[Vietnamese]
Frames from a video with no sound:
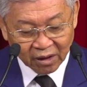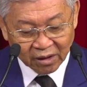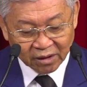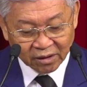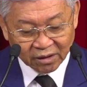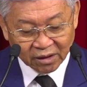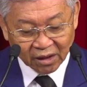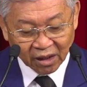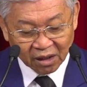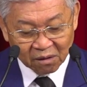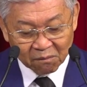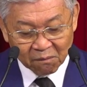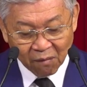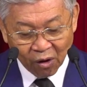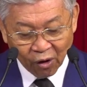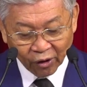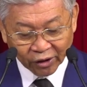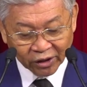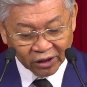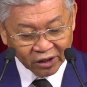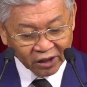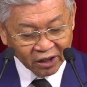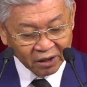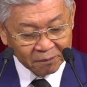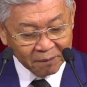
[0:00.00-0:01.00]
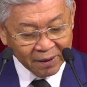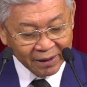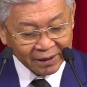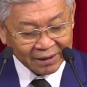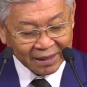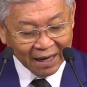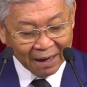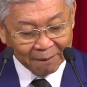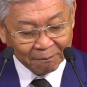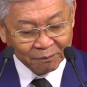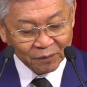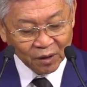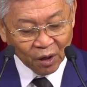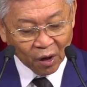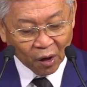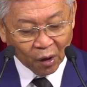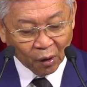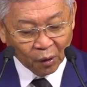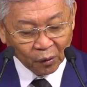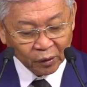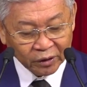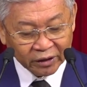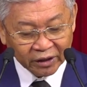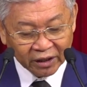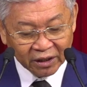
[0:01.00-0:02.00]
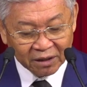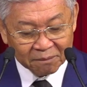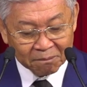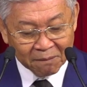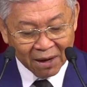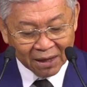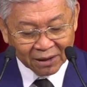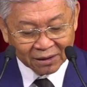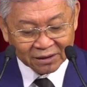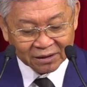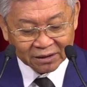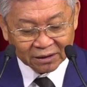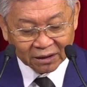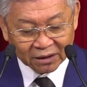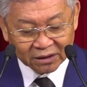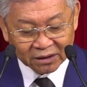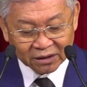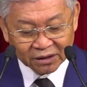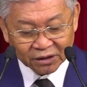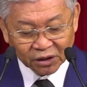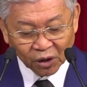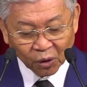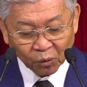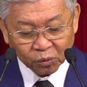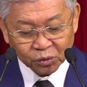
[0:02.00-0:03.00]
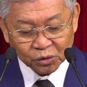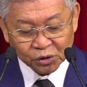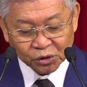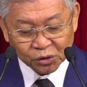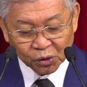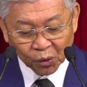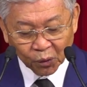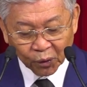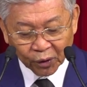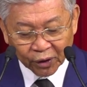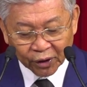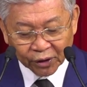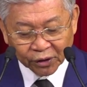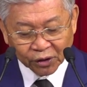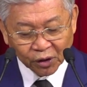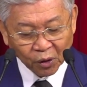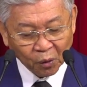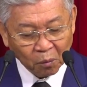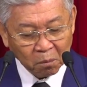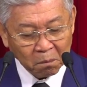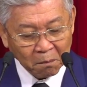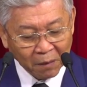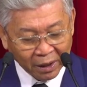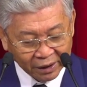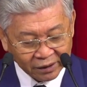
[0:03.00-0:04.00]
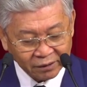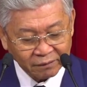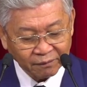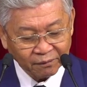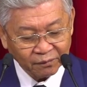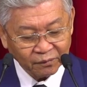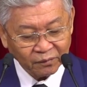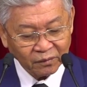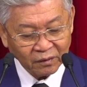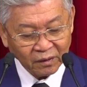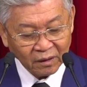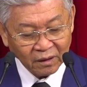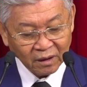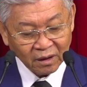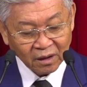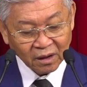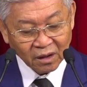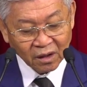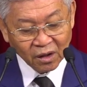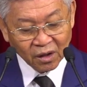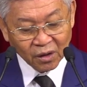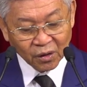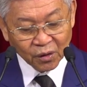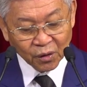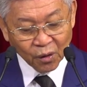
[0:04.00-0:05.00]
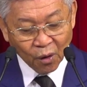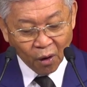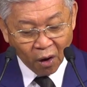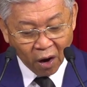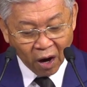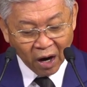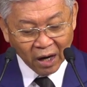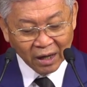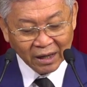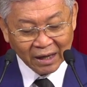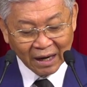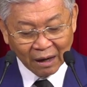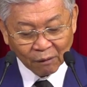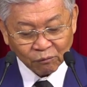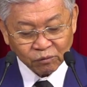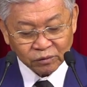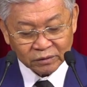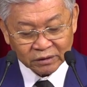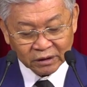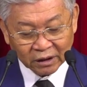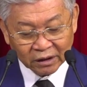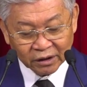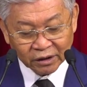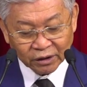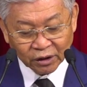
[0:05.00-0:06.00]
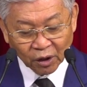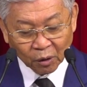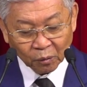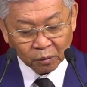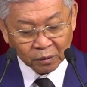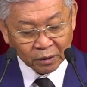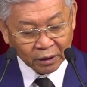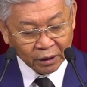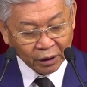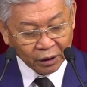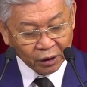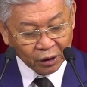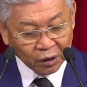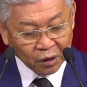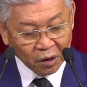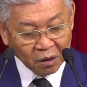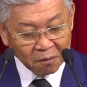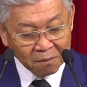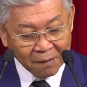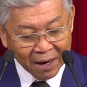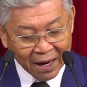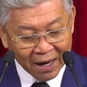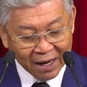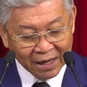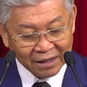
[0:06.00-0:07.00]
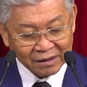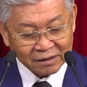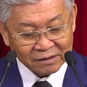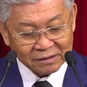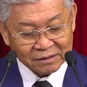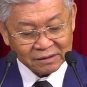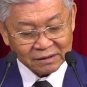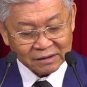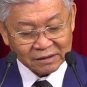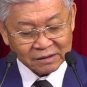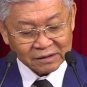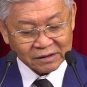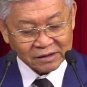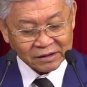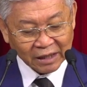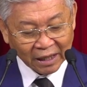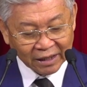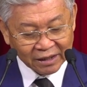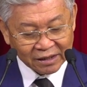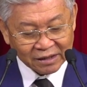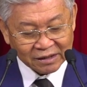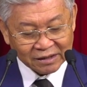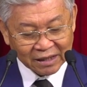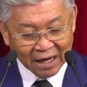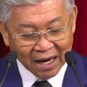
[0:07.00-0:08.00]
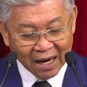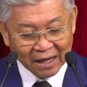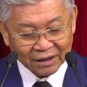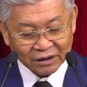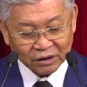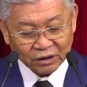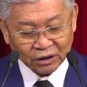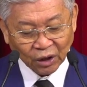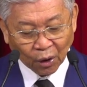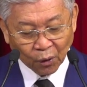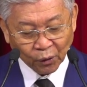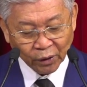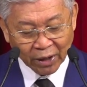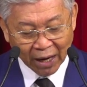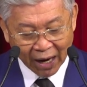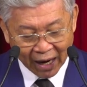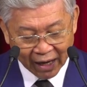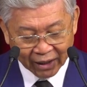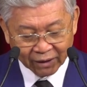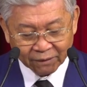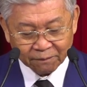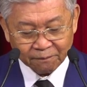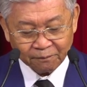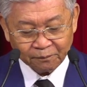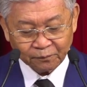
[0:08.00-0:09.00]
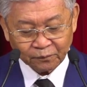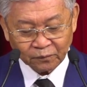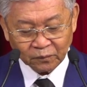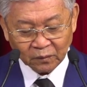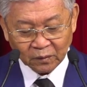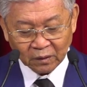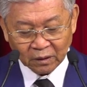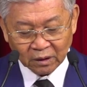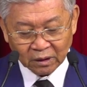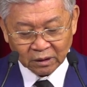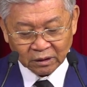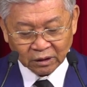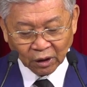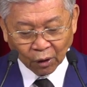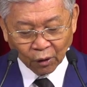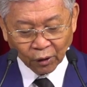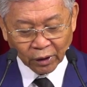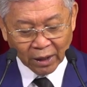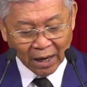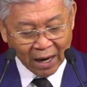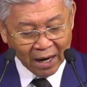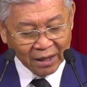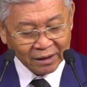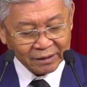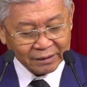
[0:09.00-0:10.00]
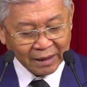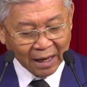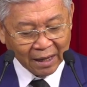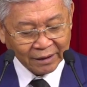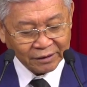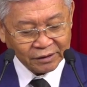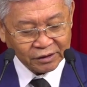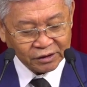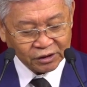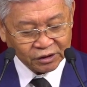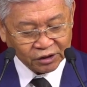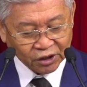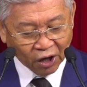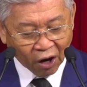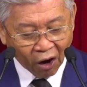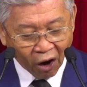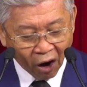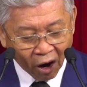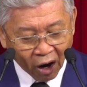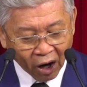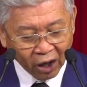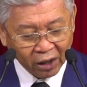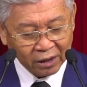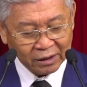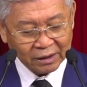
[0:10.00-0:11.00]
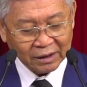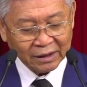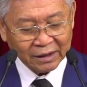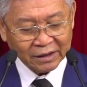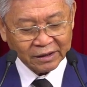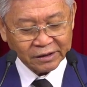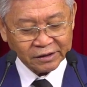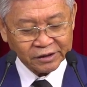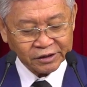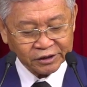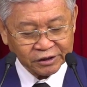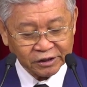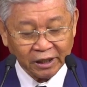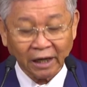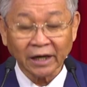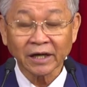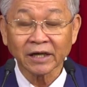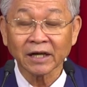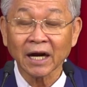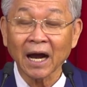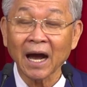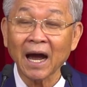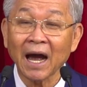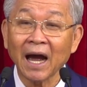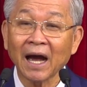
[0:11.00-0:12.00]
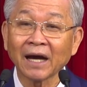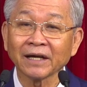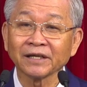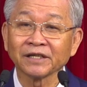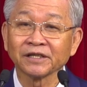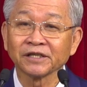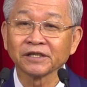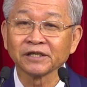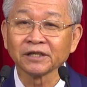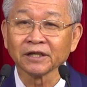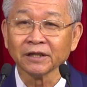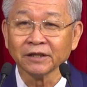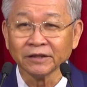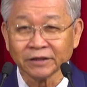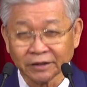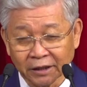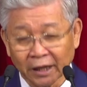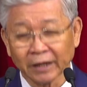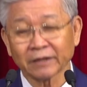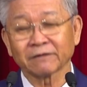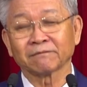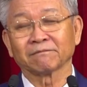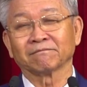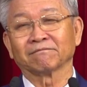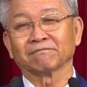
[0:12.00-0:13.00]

Nhưng mỗi người bị cám dỗ khi mắt tư dục xui dục mình, đoạn lòng tư dục cưu mang sanh ra tội ác. Tội ác đã trọn sanh ra sự chết